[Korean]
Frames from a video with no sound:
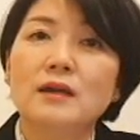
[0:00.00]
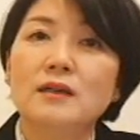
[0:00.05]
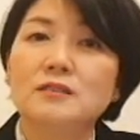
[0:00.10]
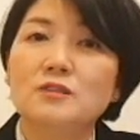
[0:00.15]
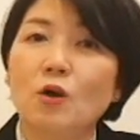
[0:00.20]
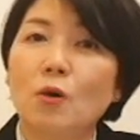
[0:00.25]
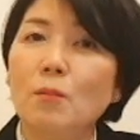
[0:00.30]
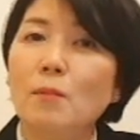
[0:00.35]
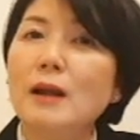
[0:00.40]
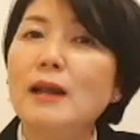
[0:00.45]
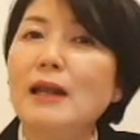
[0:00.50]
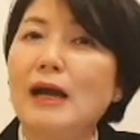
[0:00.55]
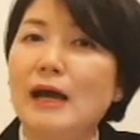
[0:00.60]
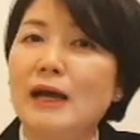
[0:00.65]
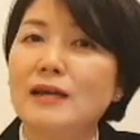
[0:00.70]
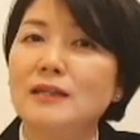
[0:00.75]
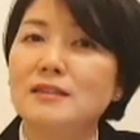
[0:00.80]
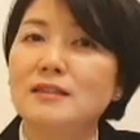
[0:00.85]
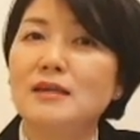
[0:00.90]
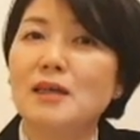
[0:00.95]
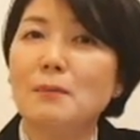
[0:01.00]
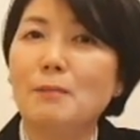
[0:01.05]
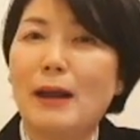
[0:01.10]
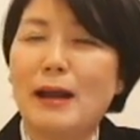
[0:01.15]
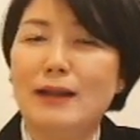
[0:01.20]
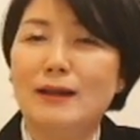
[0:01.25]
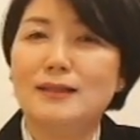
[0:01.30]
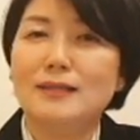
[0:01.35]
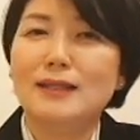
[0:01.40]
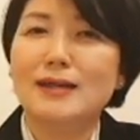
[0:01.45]
정말 아이들의
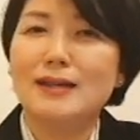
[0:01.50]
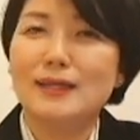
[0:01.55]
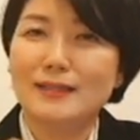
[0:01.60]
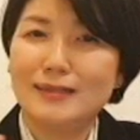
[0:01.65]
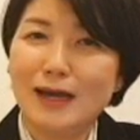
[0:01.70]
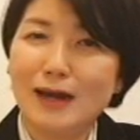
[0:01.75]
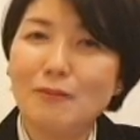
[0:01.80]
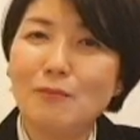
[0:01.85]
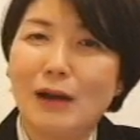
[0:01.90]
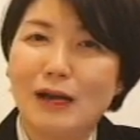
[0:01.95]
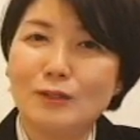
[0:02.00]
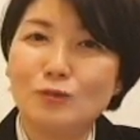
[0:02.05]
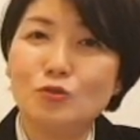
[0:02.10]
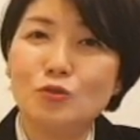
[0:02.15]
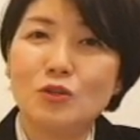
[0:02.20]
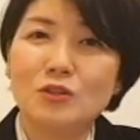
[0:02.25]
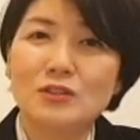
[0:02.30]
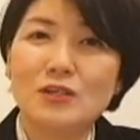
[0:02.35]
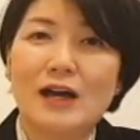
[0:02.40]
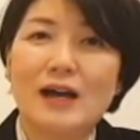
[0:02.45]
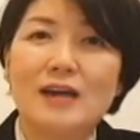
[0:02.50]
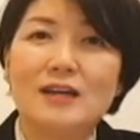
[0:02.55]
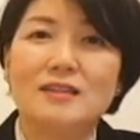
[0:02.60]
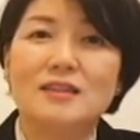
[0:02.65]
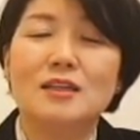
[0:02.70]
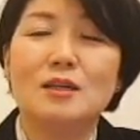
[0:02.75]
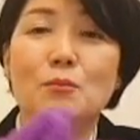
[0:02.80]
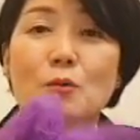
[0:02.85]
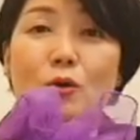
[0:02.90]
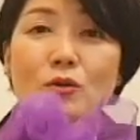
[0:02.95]
발달에 딱 맞추어서
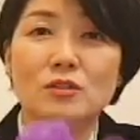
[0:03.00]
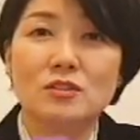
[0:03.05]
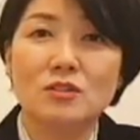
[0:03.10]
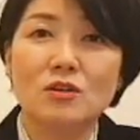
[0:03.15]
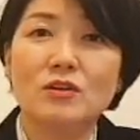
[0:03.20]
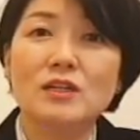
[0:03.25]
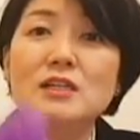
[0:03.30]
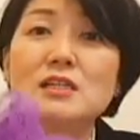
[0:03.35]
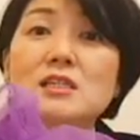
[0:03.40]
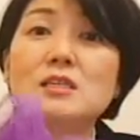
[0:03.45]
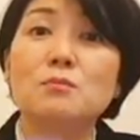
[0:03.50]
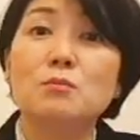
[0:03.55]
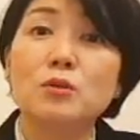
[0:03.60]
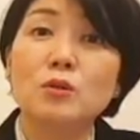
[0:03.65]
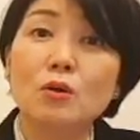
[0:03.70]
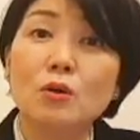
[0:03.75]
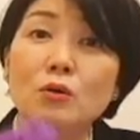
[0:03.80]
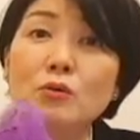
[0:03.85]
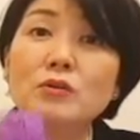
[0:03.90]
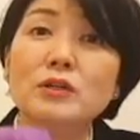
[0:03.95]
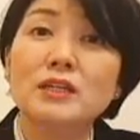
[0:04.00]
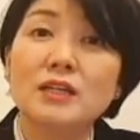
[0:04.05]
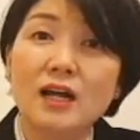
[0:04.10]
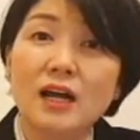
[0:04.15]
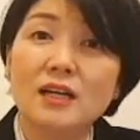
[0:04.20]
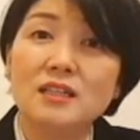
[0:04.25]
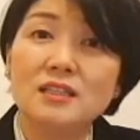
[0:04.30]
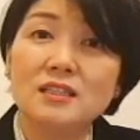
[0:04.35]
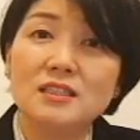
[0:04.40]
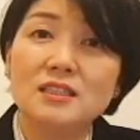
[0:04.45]
아이들이 먼저 익스플로링
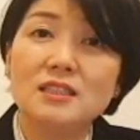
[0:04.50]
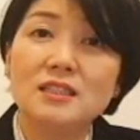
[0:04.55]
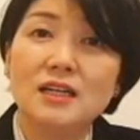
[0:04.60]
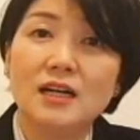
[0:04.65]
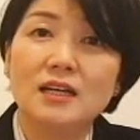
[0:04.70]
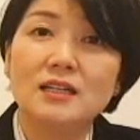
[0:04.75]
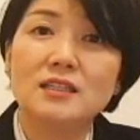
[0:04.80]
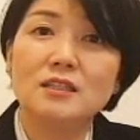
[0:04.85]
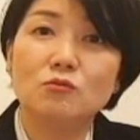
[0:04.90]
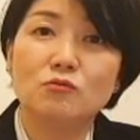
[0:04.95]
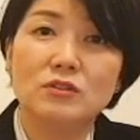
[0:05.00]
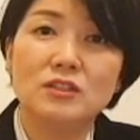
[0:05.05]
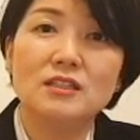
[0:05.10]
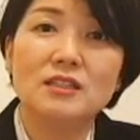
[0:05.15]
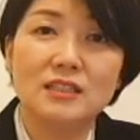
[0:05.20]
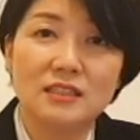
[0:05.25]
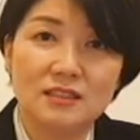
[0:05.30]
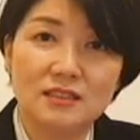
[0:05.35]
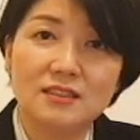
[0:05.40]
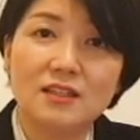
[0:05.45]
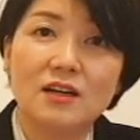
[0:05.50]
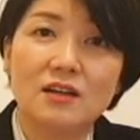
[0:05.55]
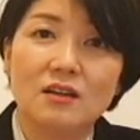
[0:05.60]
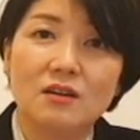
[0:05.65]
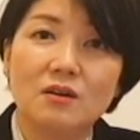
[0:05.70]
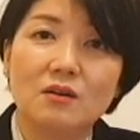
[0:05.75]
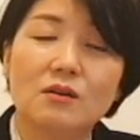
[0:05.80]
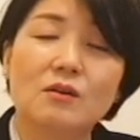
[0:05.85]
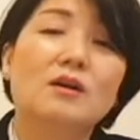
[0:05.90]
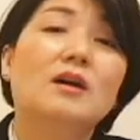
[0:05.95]
하는 시간이 우린
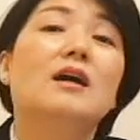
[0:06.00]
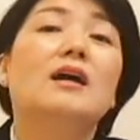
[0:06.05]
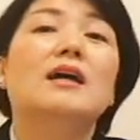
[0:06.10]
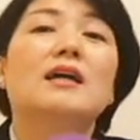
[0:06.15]
있어요.